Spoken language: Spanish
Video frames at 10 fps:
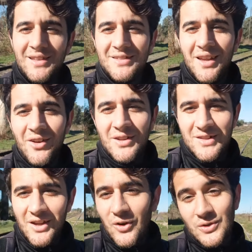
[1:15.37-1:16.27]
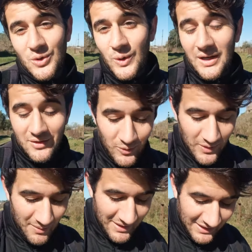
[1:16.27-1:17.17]
sin, construir,
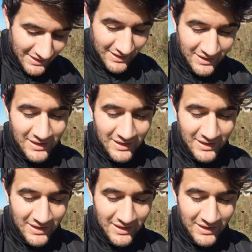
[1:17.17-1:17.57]
obviamente.